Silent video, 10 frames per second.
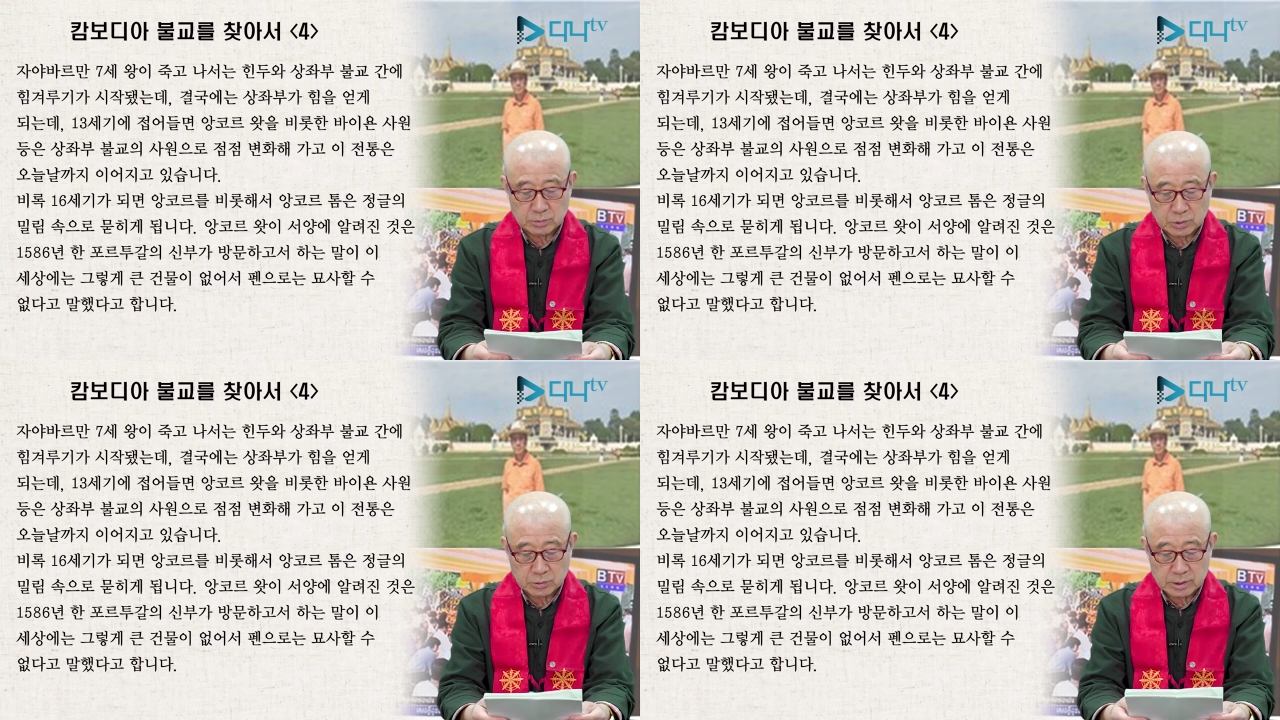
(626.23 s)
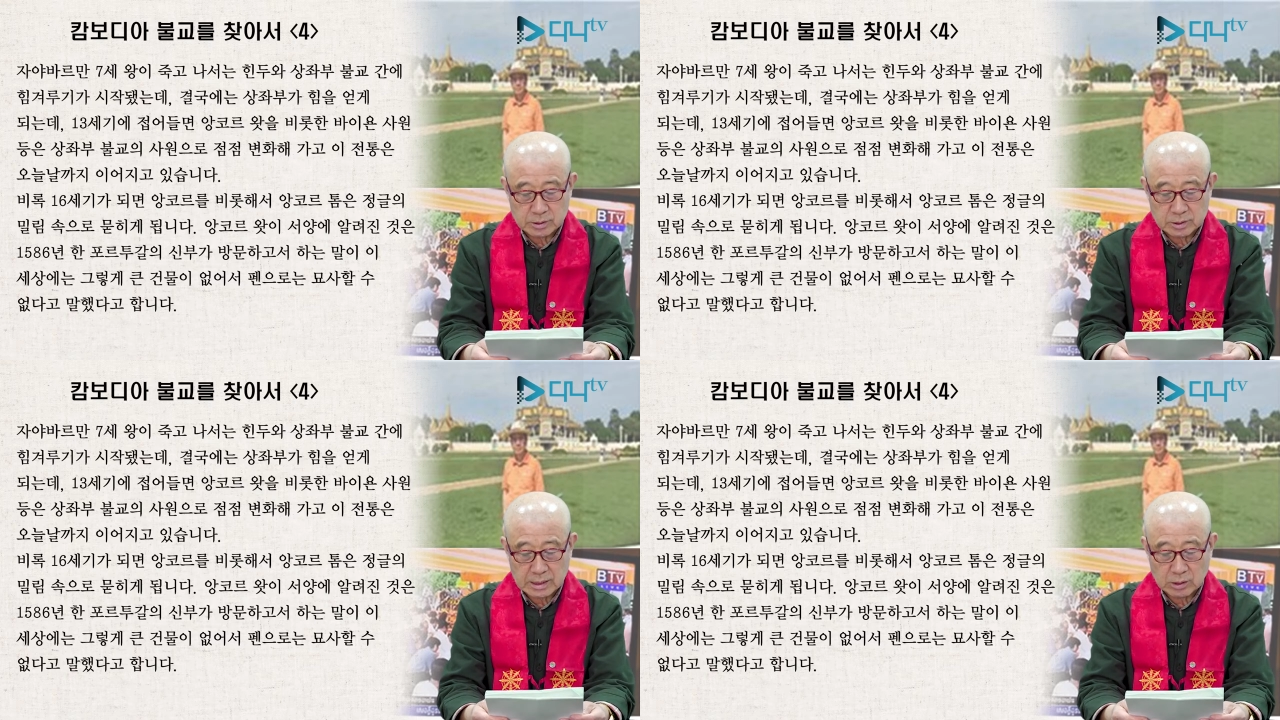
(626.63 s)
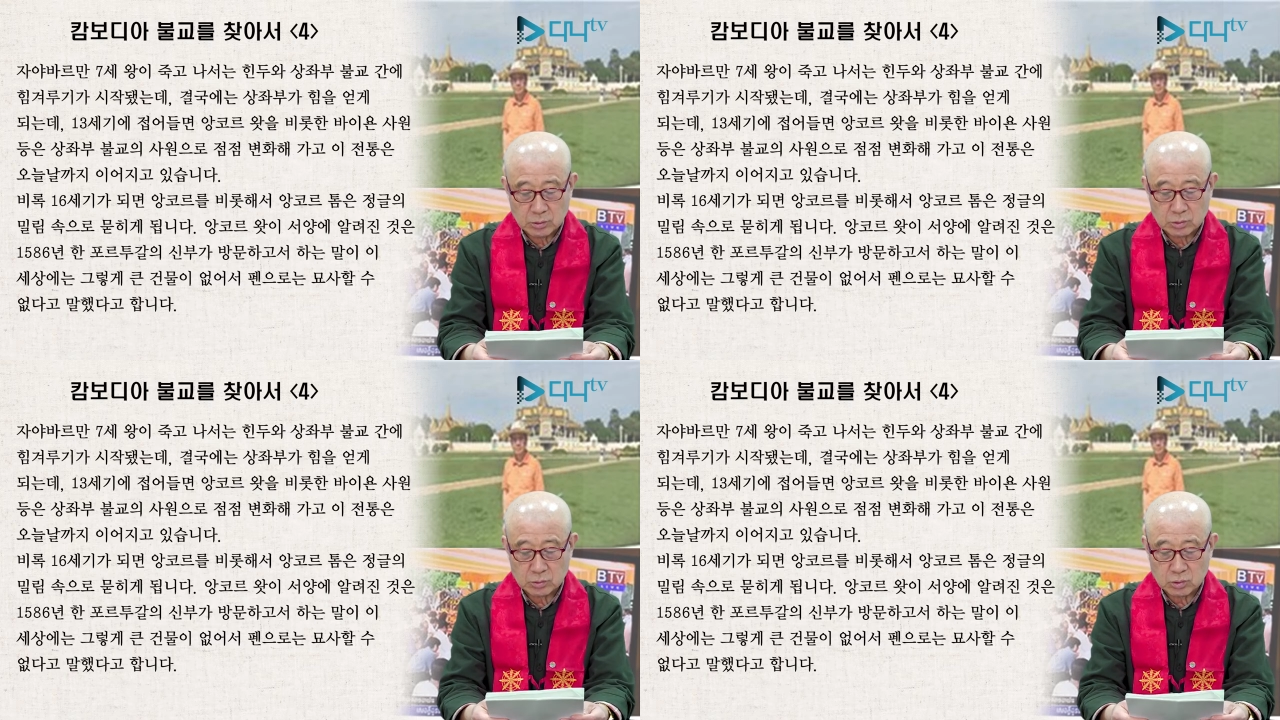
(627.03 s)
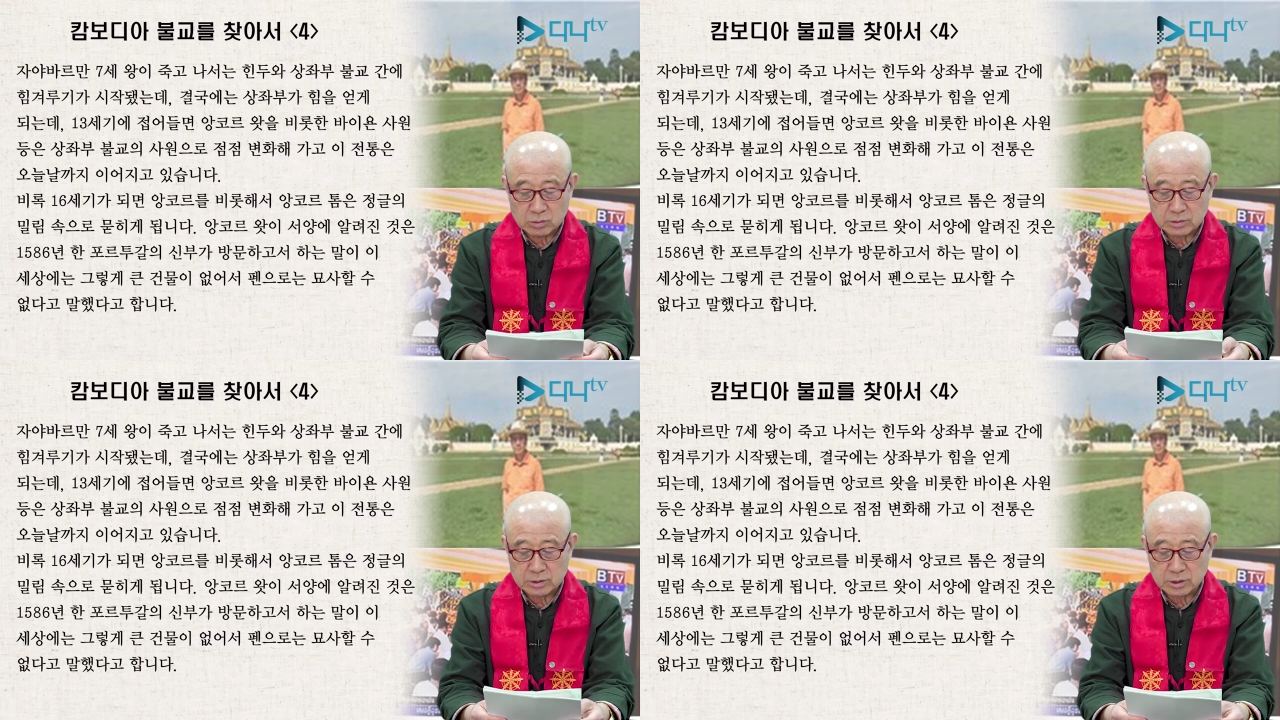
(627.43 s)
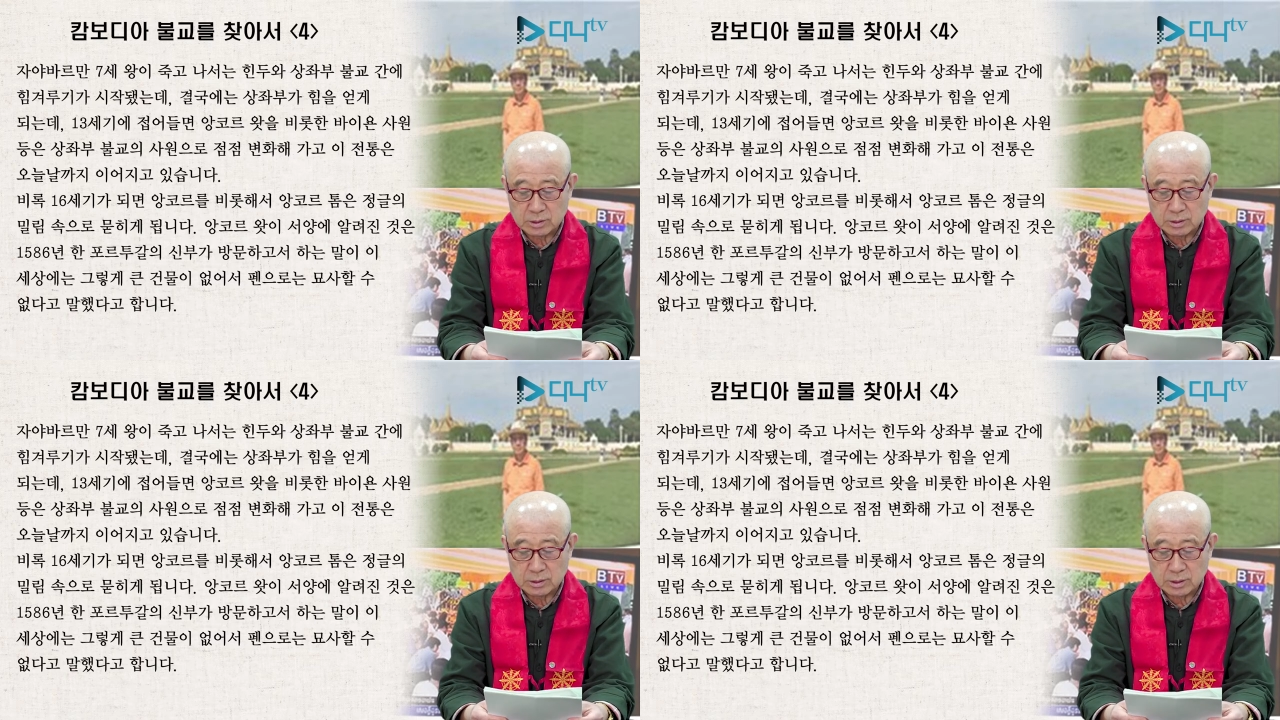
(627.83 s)
비롯해서 앙코르 톰은
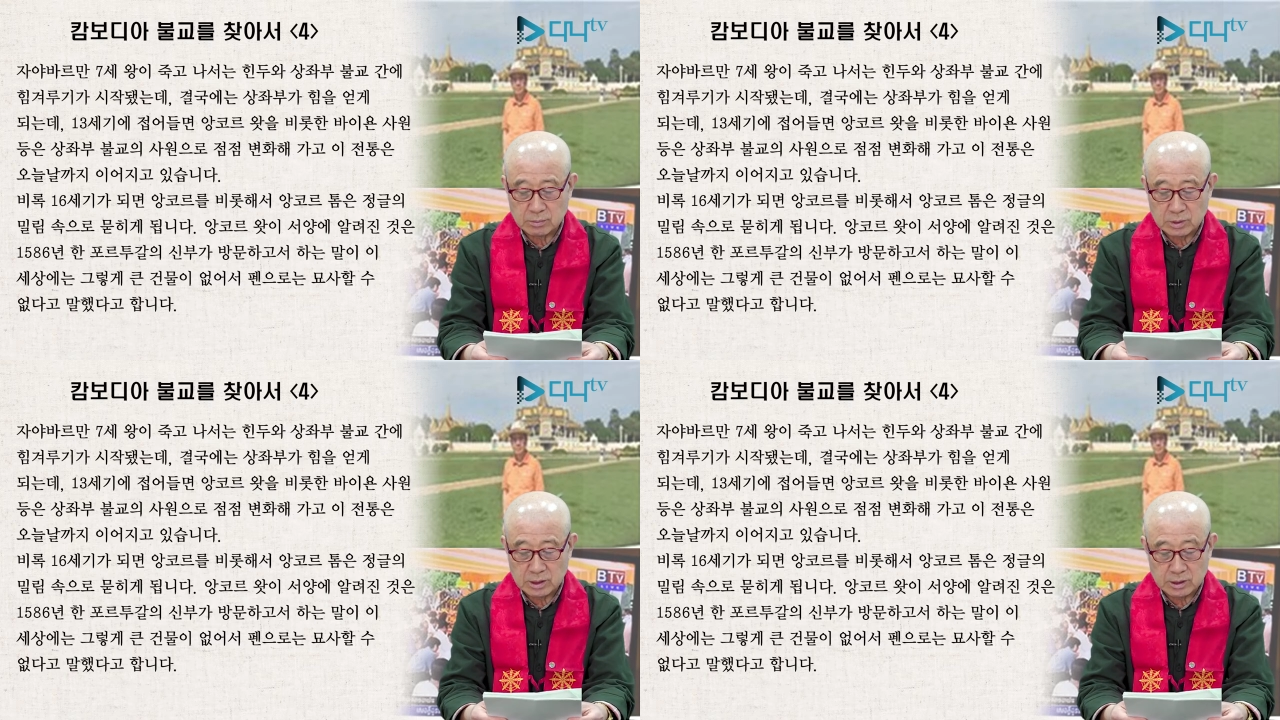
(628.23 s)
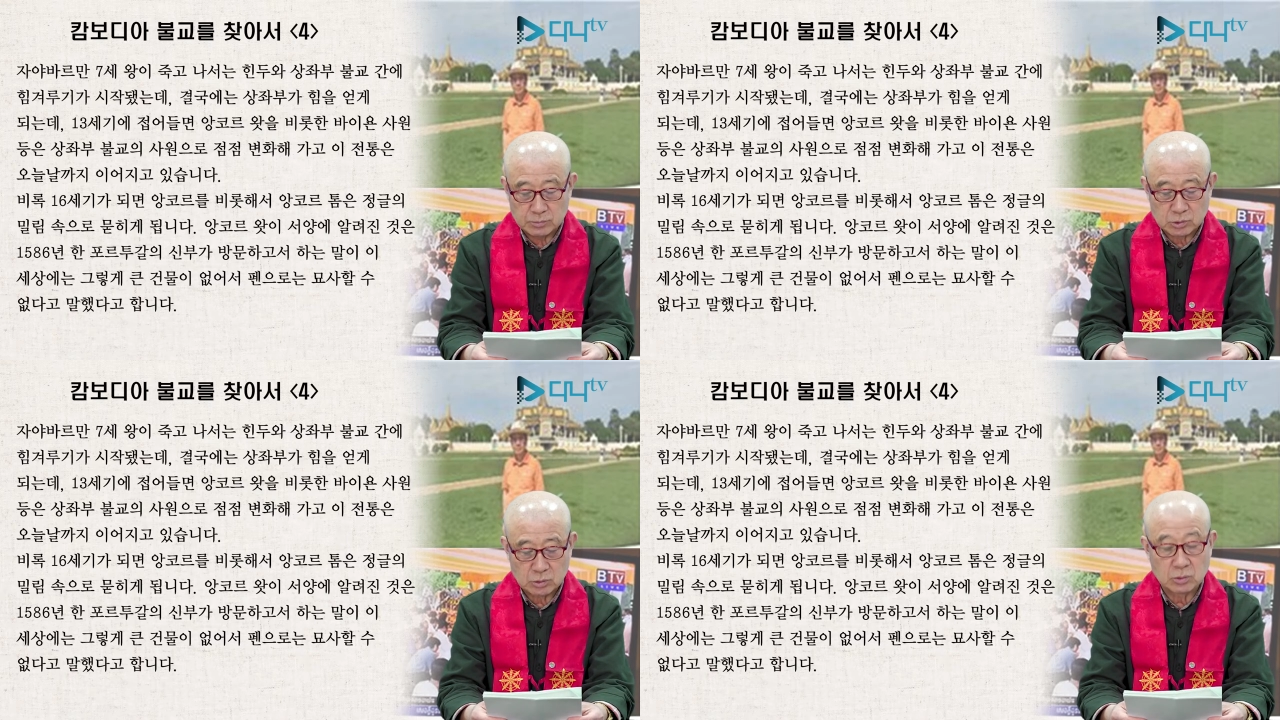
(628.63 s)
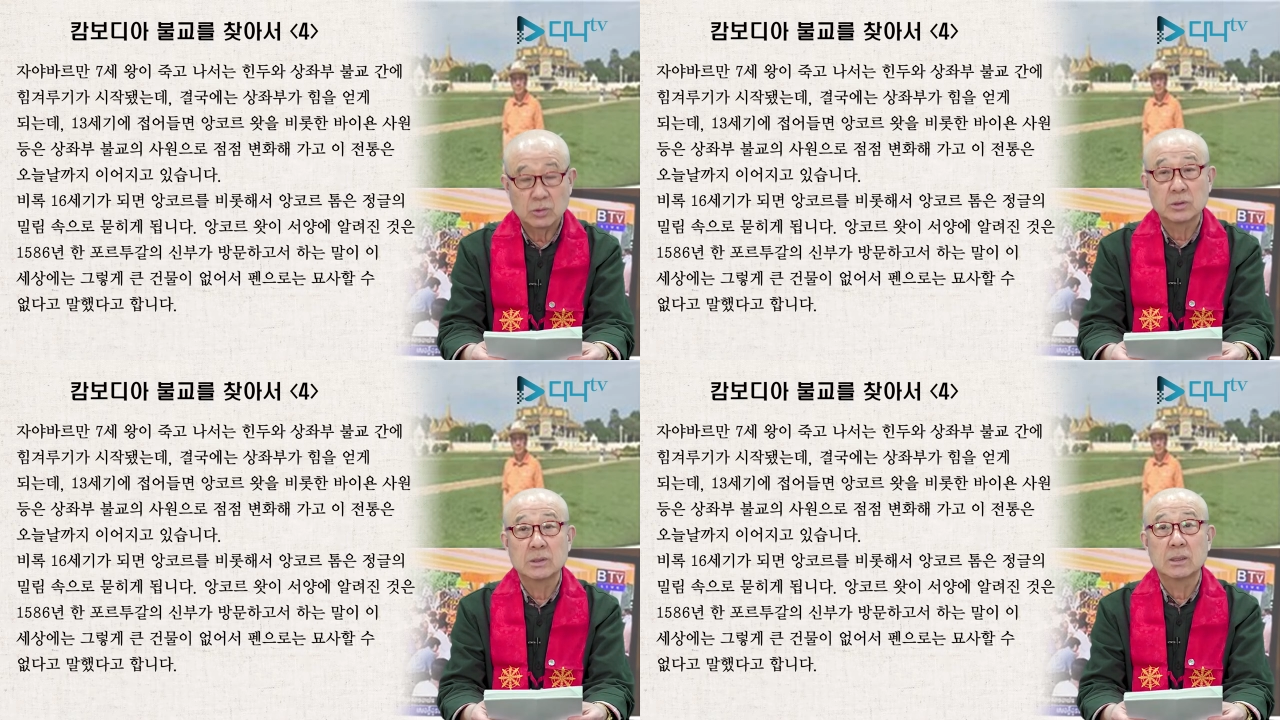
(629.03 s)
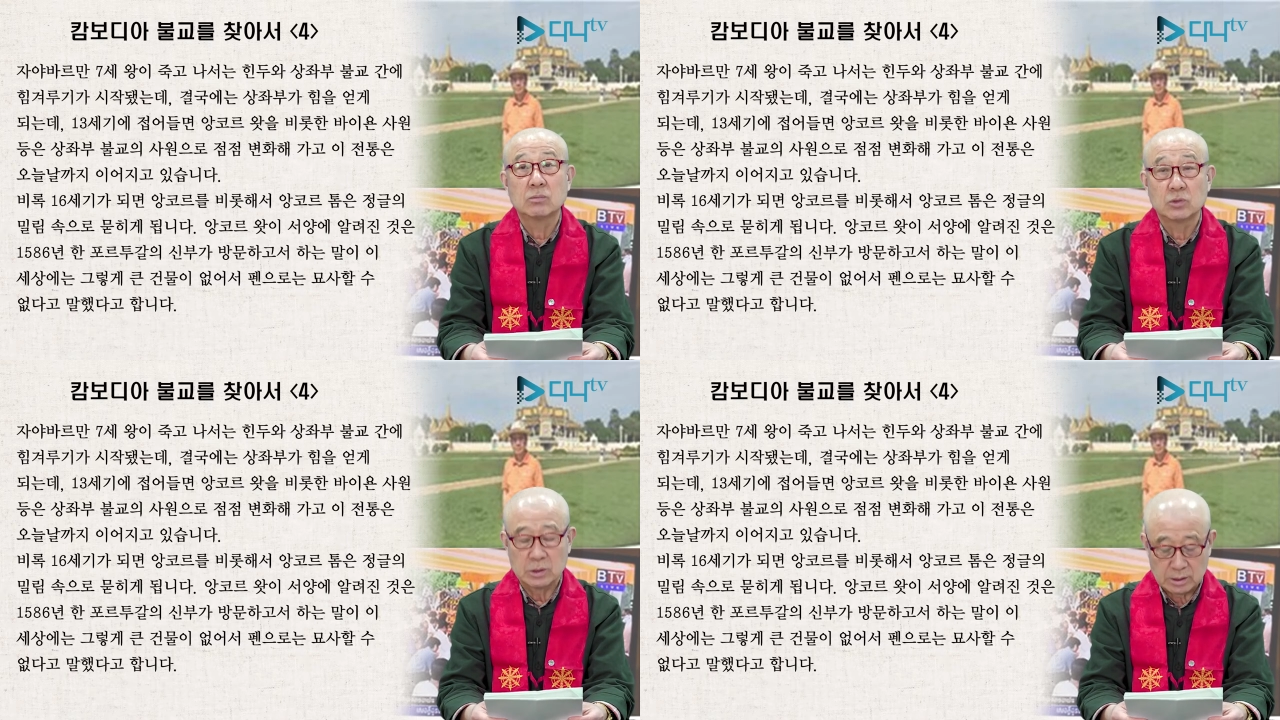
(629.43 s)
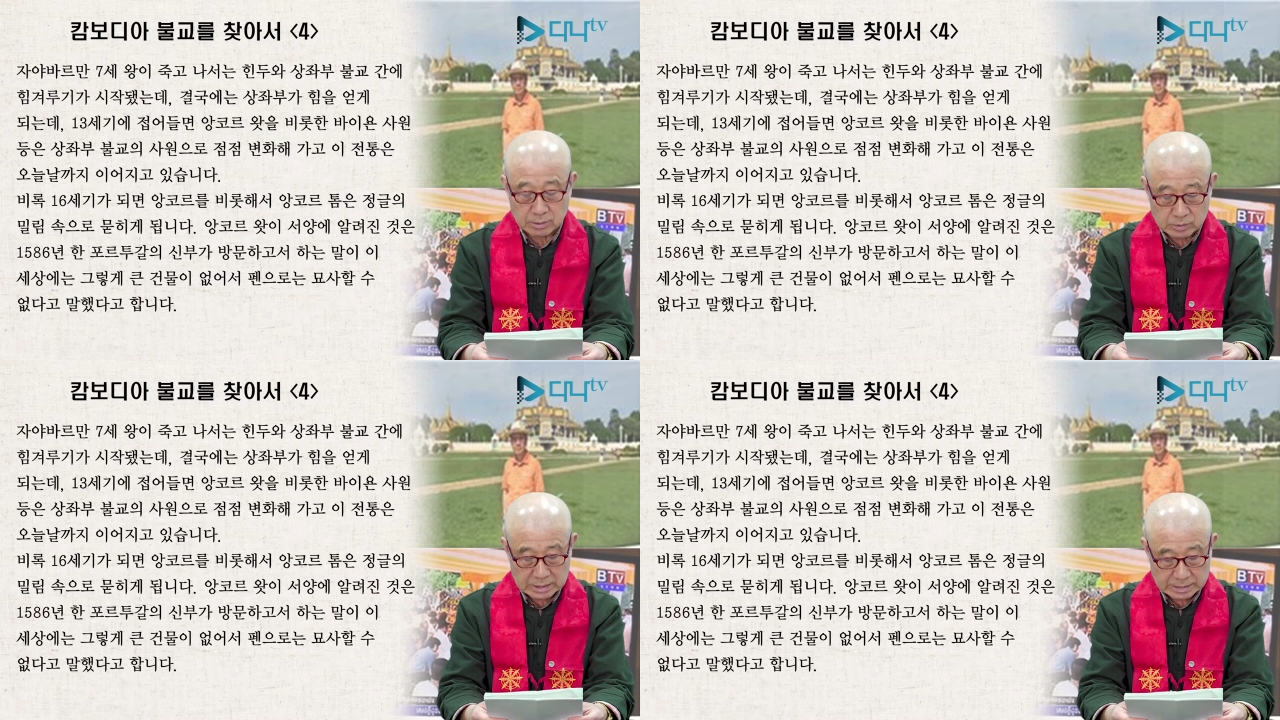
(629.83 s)
정글의 밀림 속으로 이제 묻히게
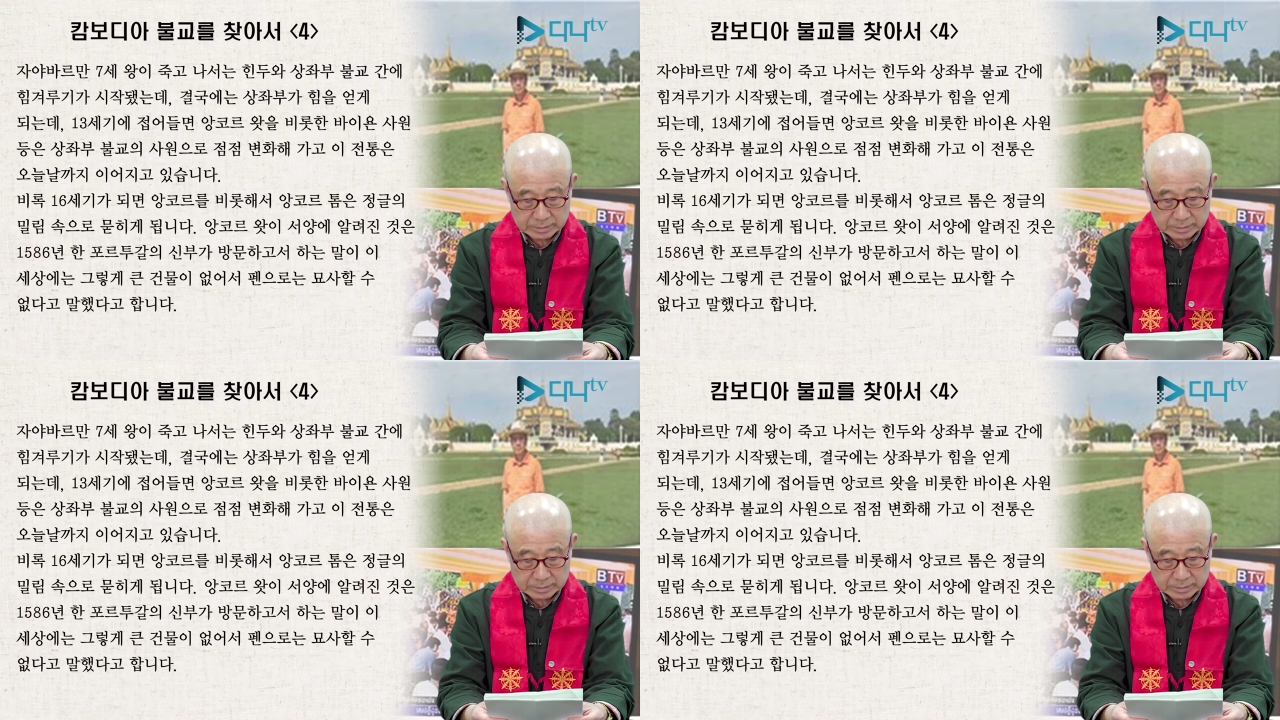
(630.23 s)
됩니다.